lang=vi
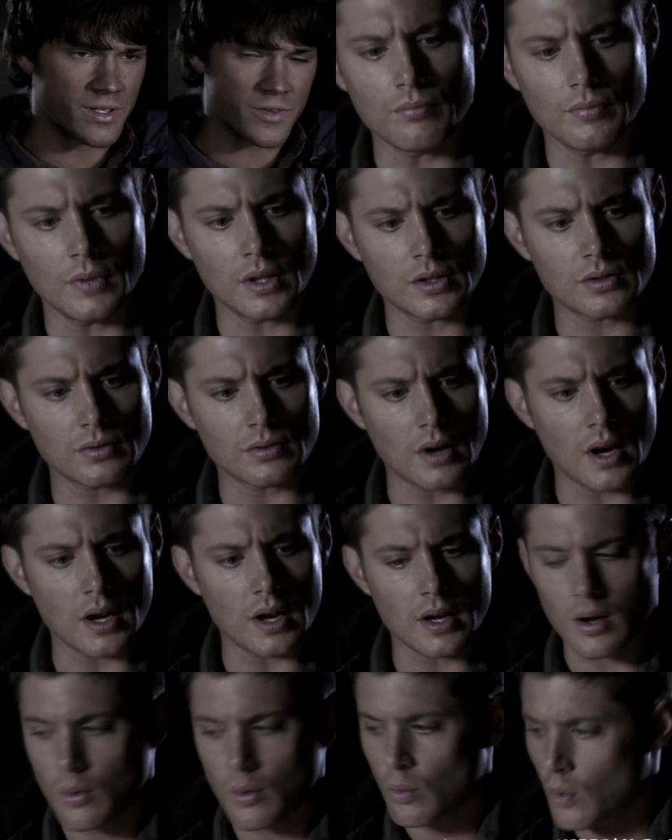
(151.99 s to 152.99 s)
Dean rất
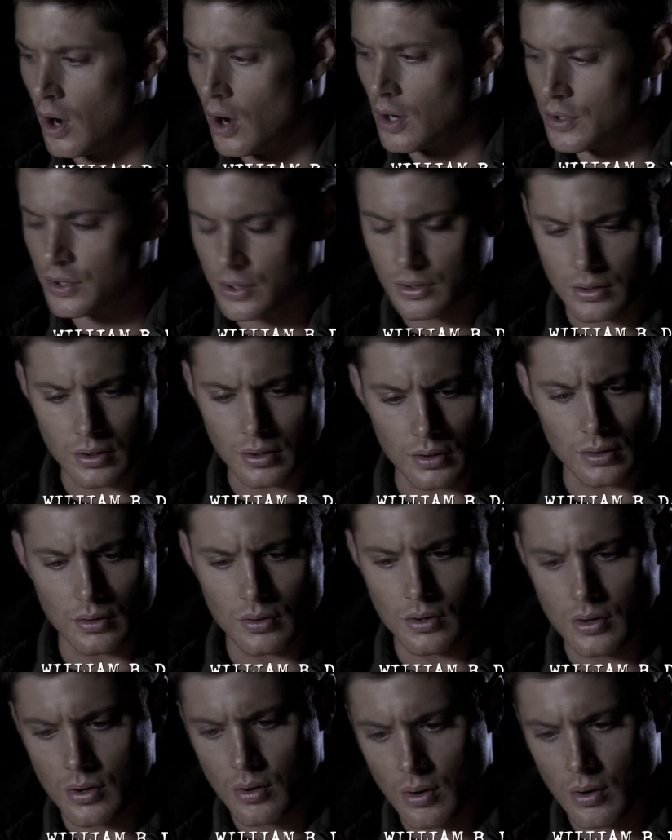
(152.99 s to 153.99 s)
thán phục trước khả
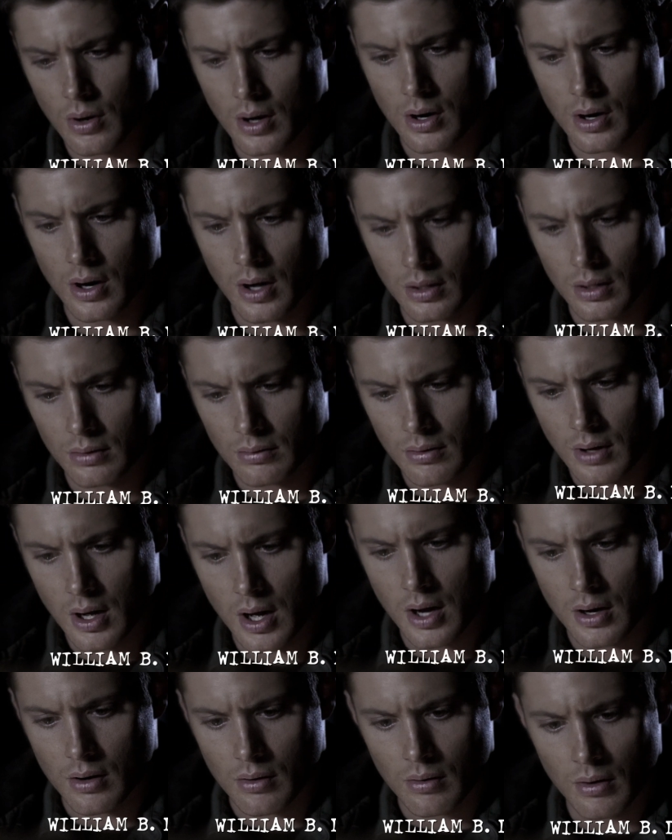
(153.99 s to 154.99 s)
năng phân tích và
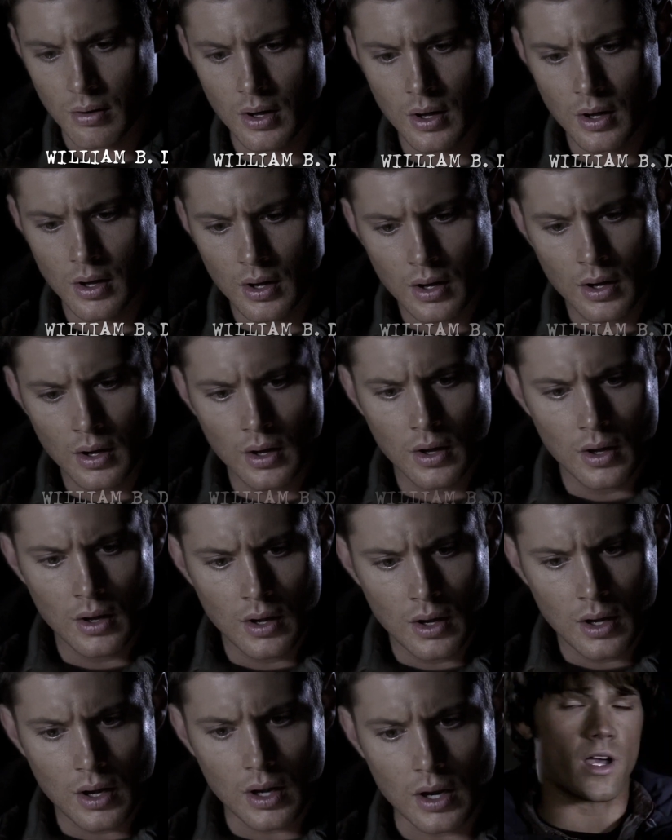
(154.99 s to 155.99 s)
truy tìm ma quỷ của
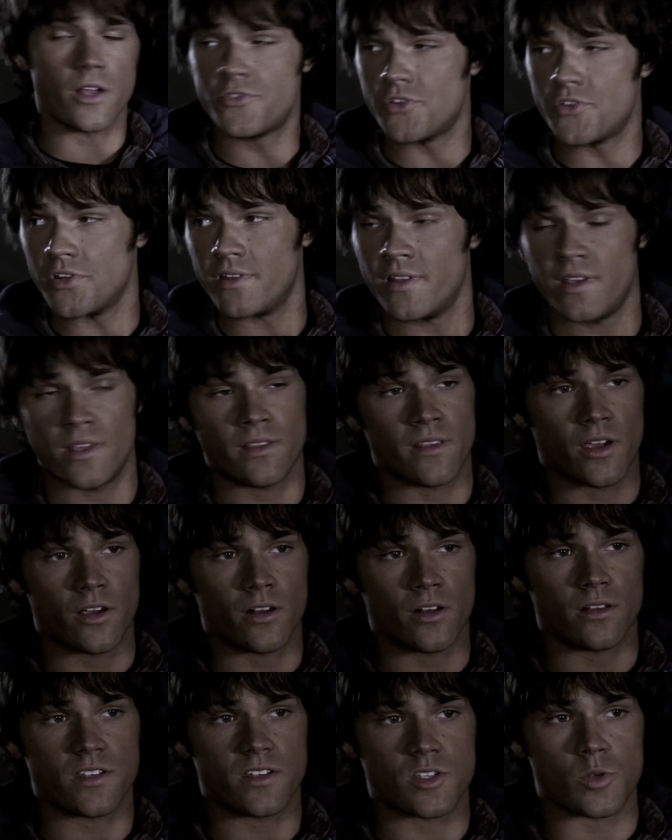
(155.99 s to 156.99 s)
John Tuy nhiên,
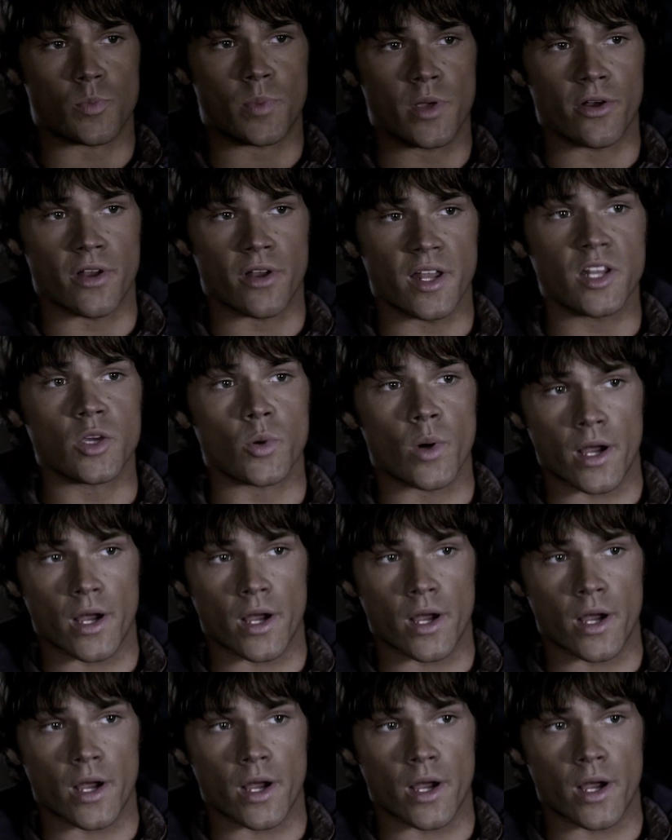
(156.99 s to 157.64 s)
Sam không quan